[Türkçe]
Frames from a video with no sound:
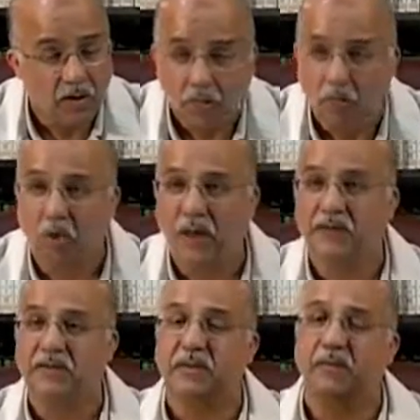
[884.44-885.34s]
Bu
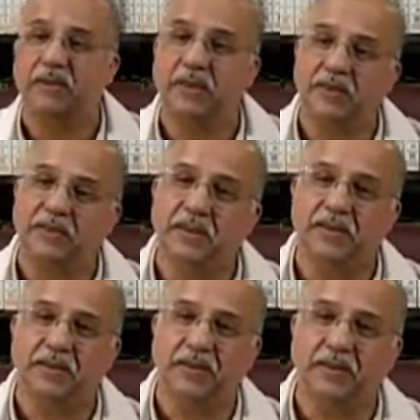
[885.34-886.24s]
aynı zamanda
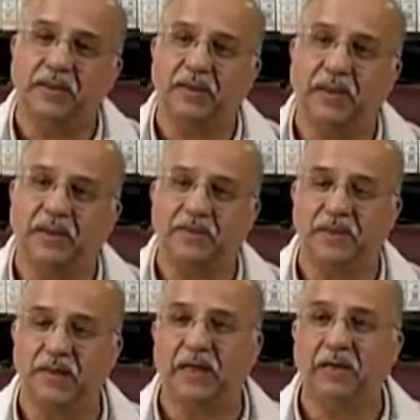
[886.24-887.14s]
insanın kendi
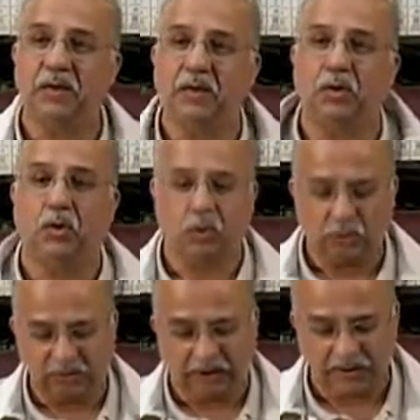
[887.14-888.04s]
kendisine
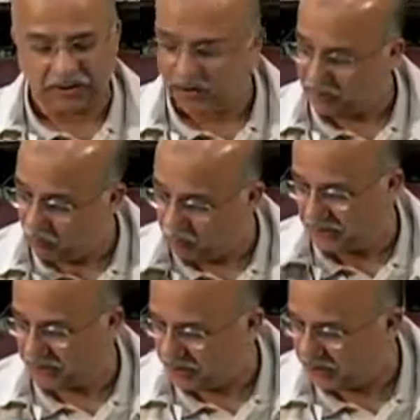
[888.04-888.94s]
öğüt vermesidir. Bu
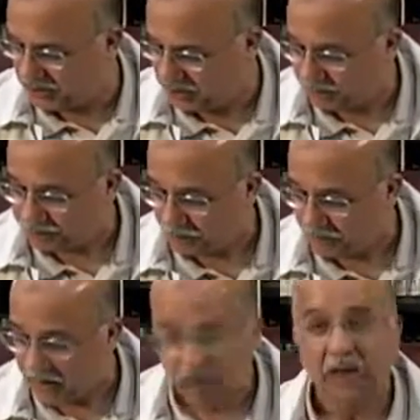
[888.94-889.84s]
bir. İki,
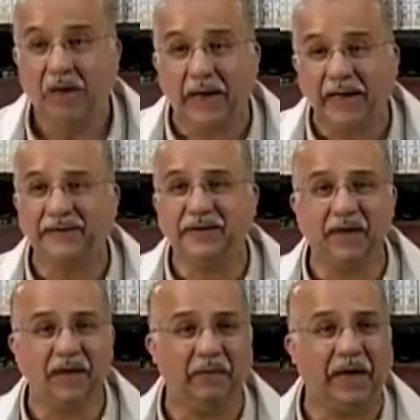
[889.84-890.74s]
ayet-i
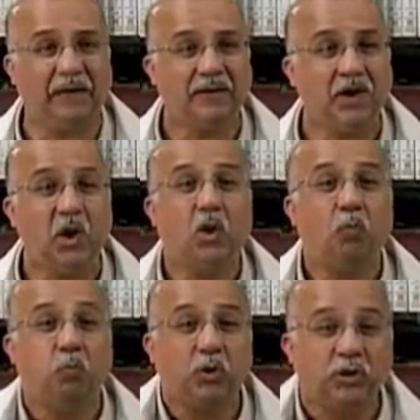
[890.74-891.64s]
kerime
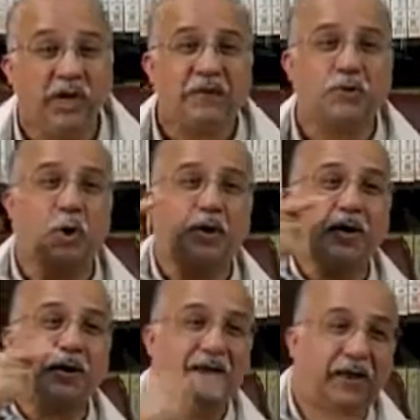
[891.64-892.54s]
bundan
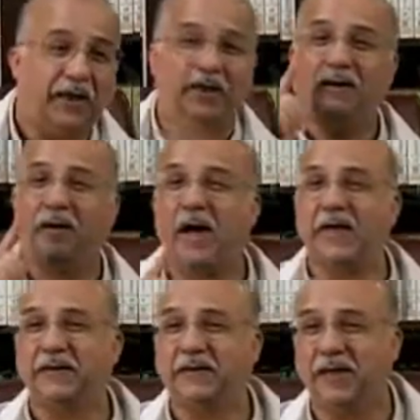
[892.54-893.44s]
sonraki
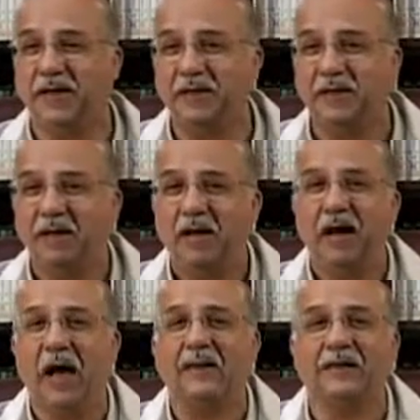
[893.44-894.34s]
ayetlerin
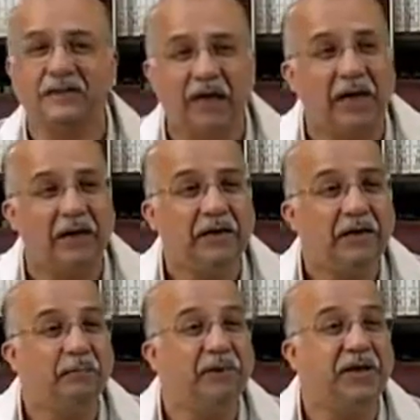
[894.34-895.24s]
adeta
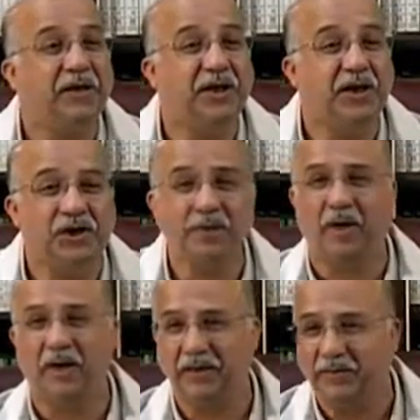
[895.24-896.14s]
bir girişi
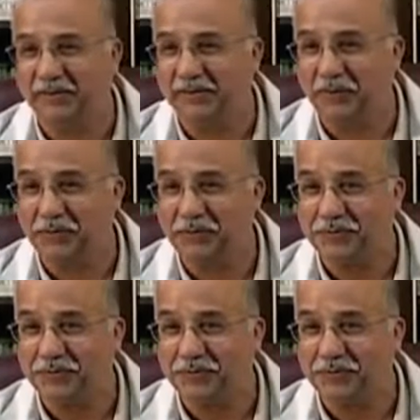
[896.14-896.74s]
mahiyetindedir.